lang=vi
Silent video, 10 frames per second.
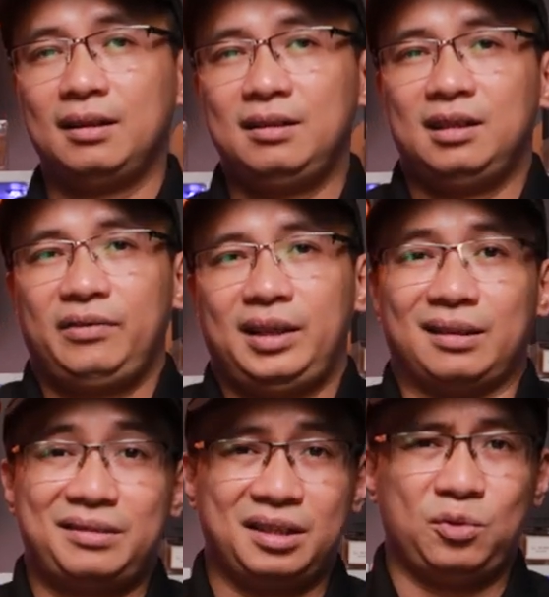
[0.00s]
hương vị
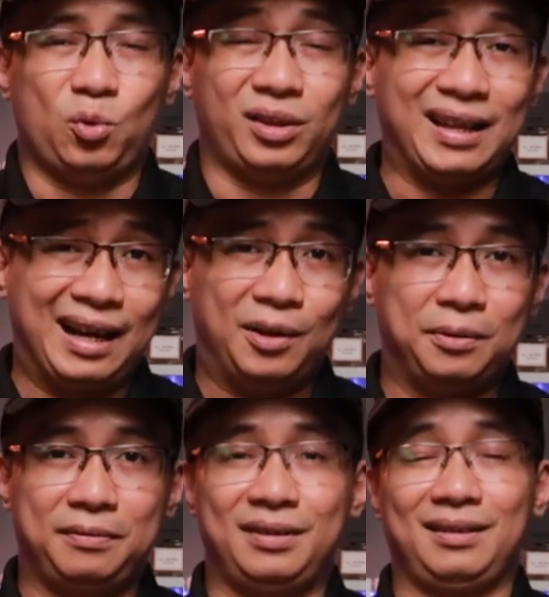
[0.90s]
đặc trưng của
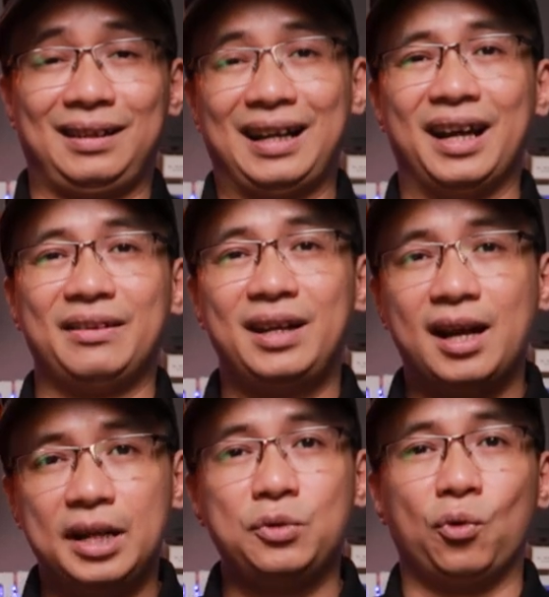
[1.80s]
táo và cái
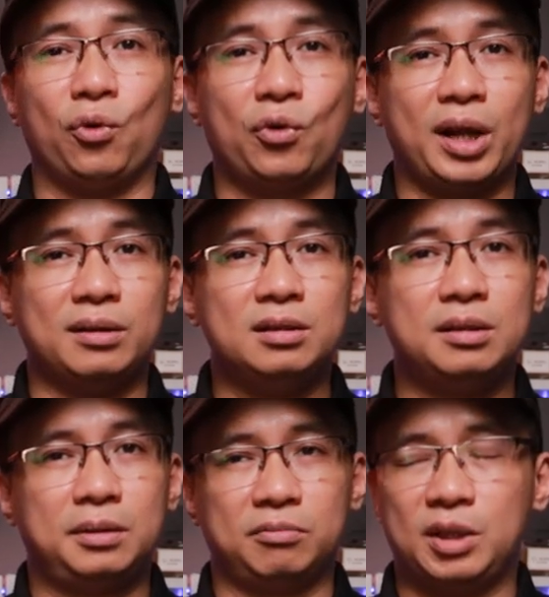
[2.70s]
ngậy của gỗ đàn
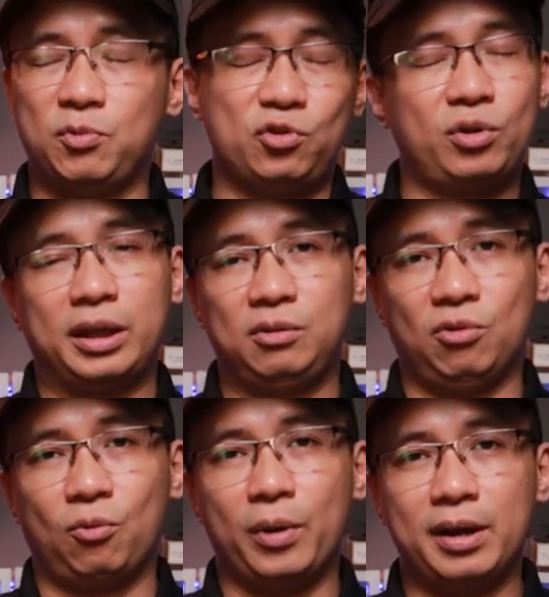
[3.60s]
hương cộng thêm một chút cay nồng
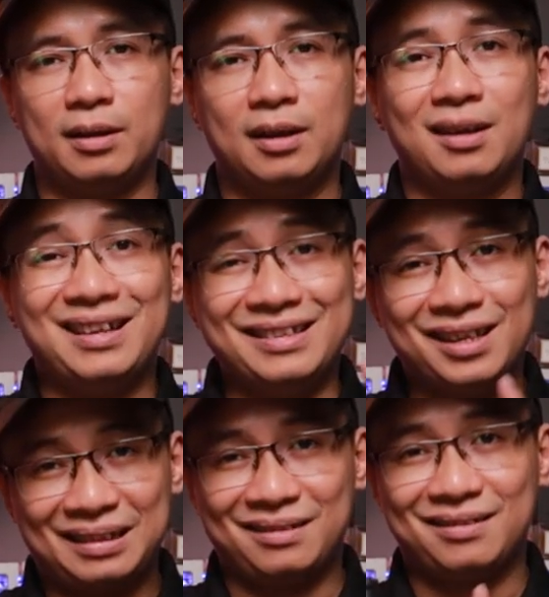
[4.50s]
của quế,
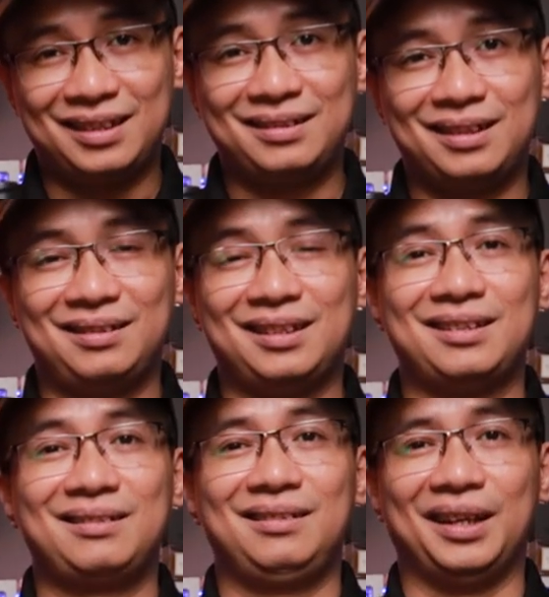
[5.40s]
rất rất rất rất
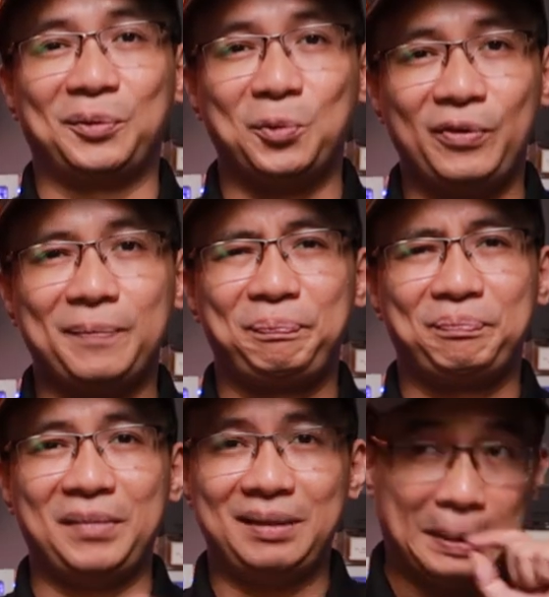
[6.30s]
rất là thú vị.
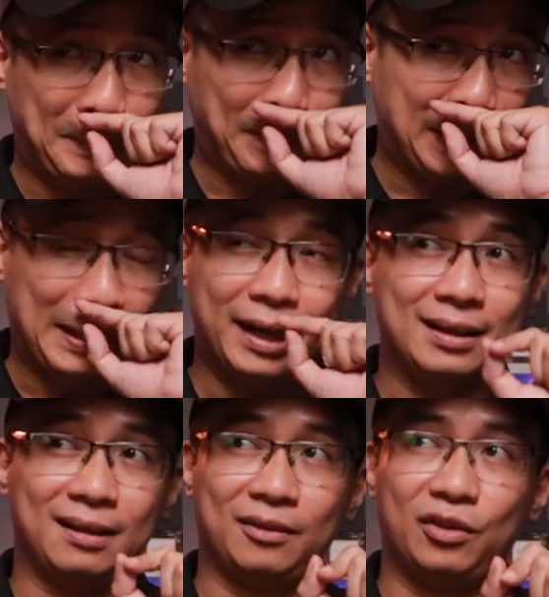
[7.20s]
Mình mình thấy
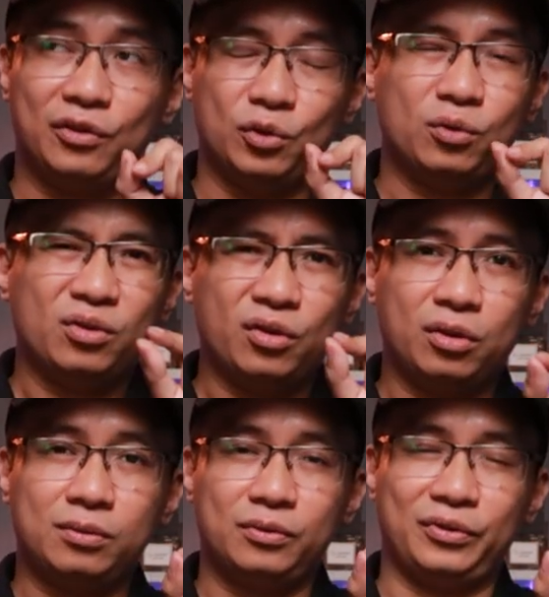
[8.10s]
rằng nó nó
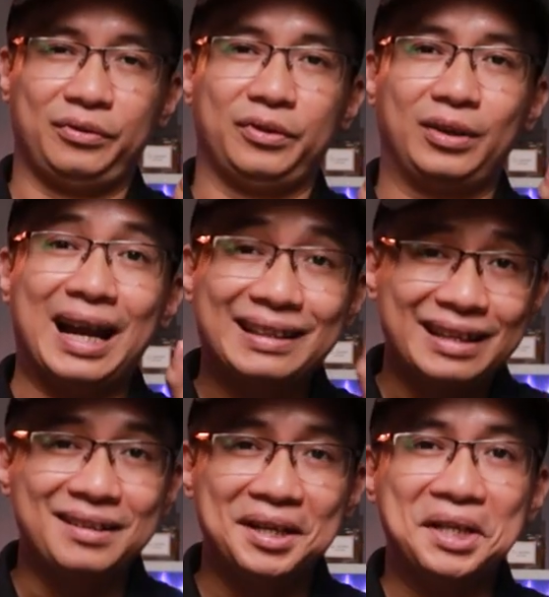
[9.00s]
nó, nó cá
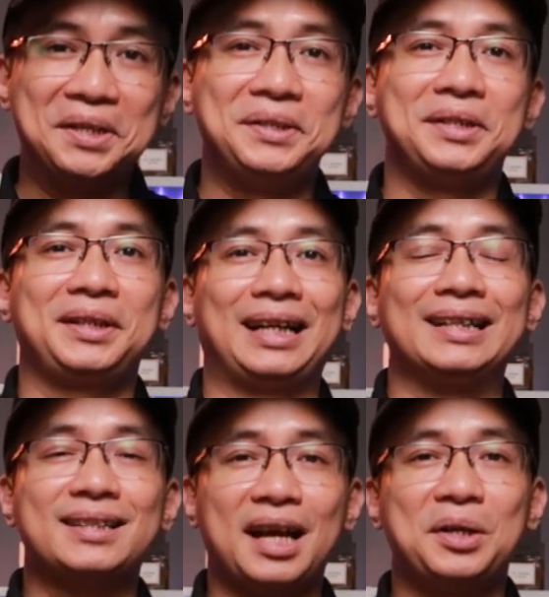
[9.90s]
tính hơn những cái
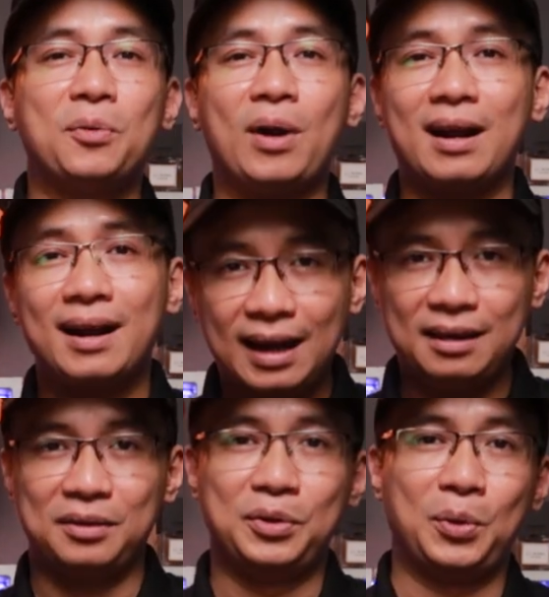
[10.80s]
chai nước hoa
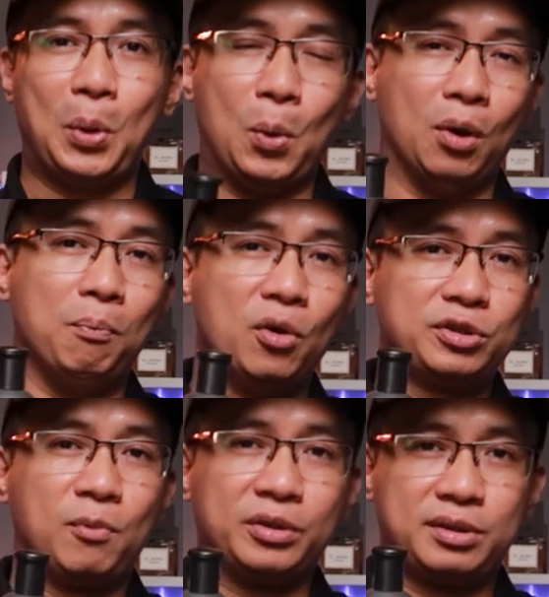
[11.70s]
khác của
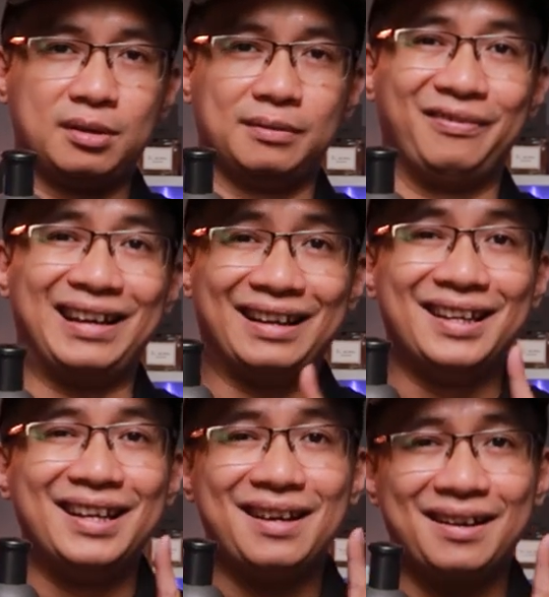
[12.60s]
Boss Bottled, và
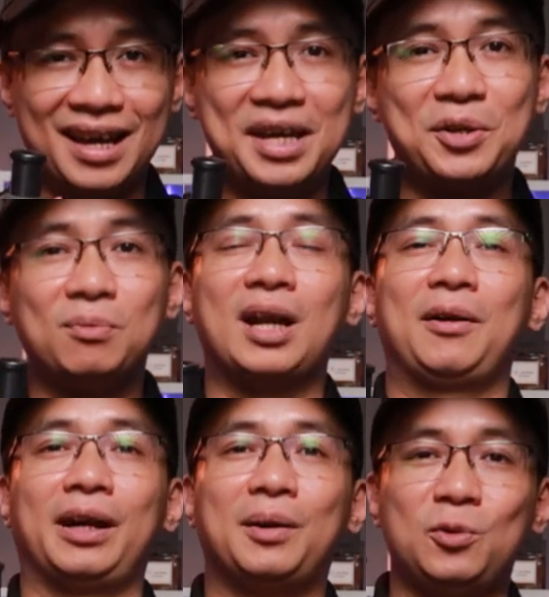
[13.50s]
đấy cũng là
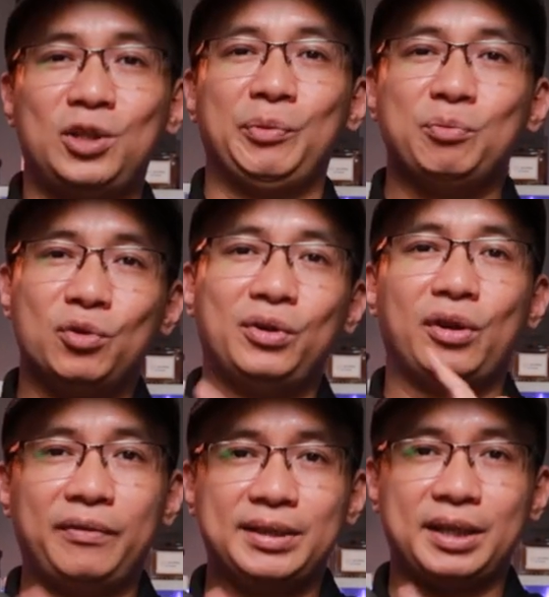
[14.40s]
cái câu chuyện mình muốn
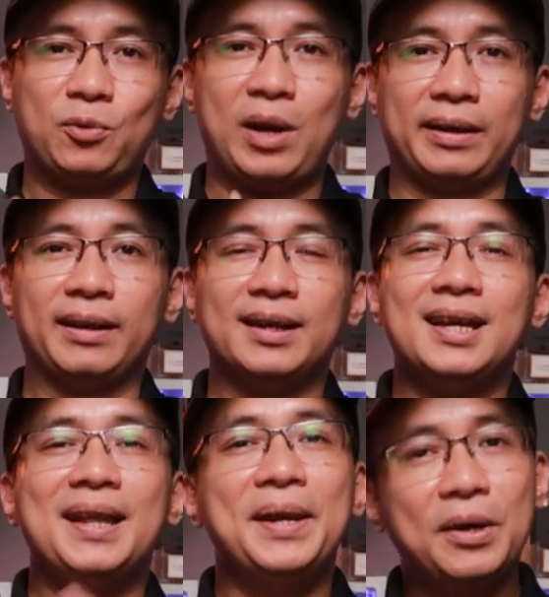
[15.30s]
nói về chai nước hoa này.
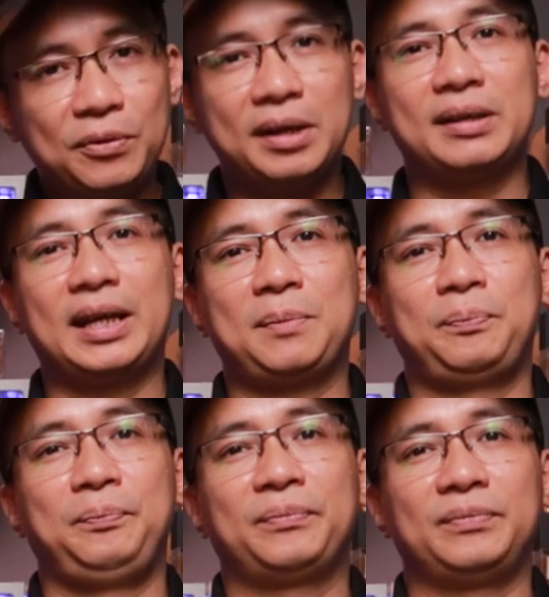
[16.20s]
Nếu như anh em
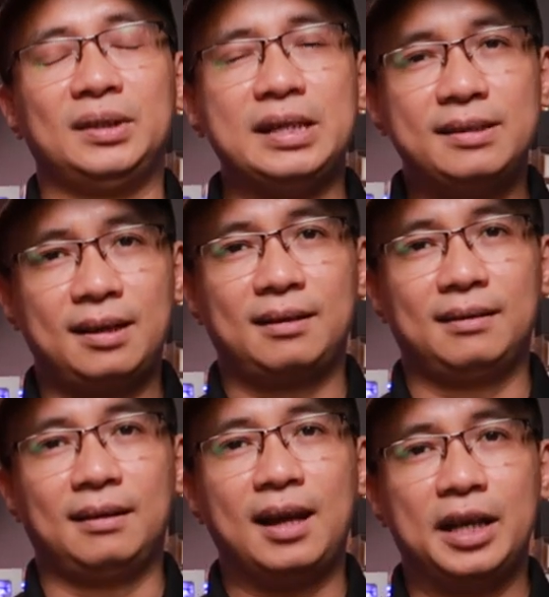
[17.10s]
nghĩ
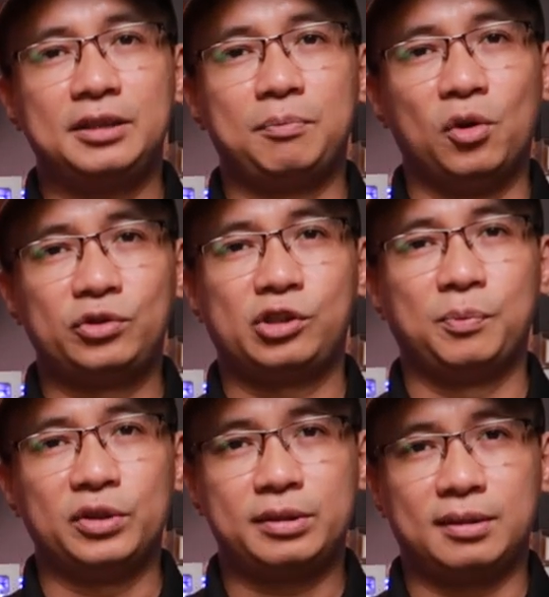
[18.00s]
rằng Light Boss
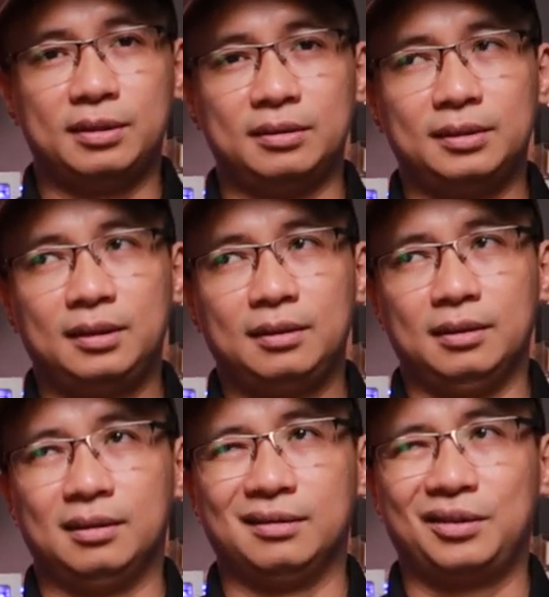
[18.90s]
Bottled uh,
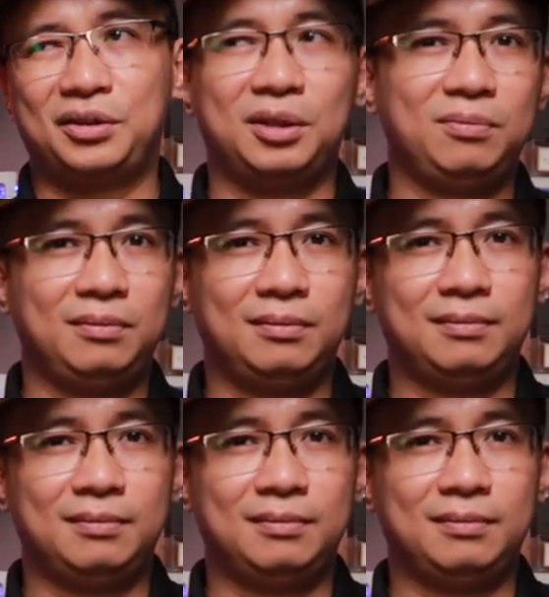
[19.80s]
nó không